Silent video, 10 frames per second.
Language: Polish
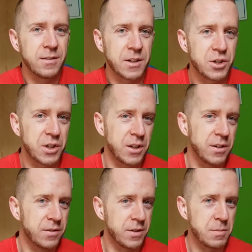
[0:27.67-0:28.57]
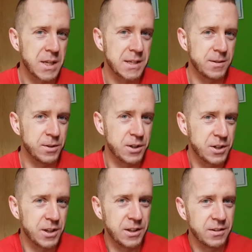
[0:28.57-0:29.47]
jeszcze w tym sezonie,
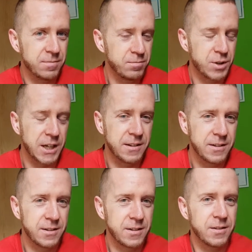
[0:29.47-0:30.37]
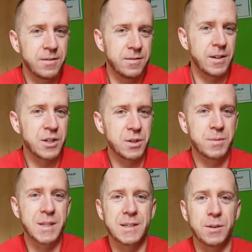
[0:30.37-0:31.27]
czyli przed
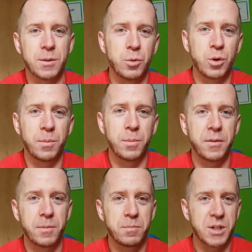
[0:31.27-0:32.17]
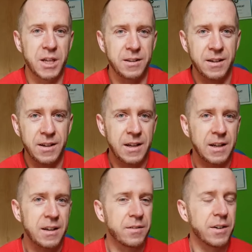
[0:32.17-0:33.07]
naszym sezonem urlopowym, przed
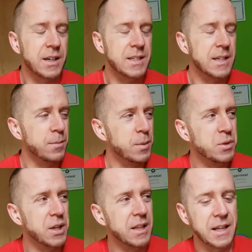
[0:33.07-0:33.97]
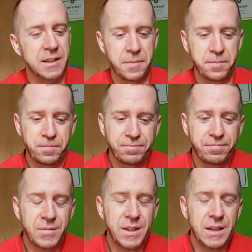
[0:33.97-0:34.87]
wakacjami, przed latem.
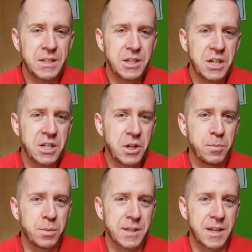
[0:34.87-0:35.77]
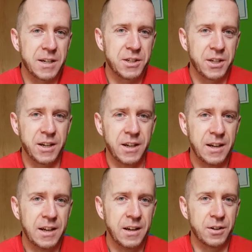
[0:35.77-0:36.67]
Dzisiaj chciałbym postarać się
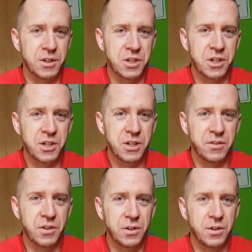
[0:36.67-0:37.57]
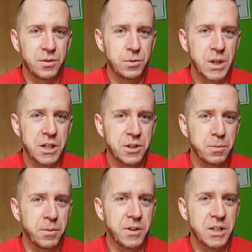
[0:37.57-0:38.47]
chociaż częściowo udzielić
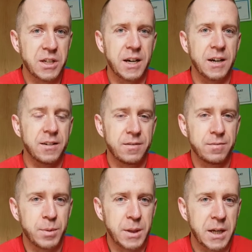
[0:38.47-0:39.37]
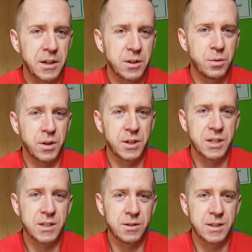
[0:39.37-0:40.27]
odpowiedzi na pytania, które
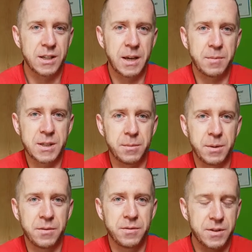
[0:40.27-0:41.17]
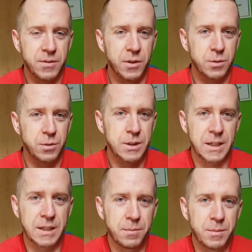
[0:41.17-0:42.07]
często zadajemy sobie w związku z
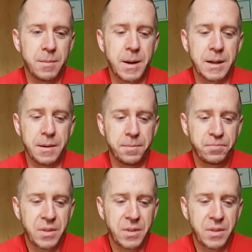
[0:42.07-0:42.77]
takim tematem.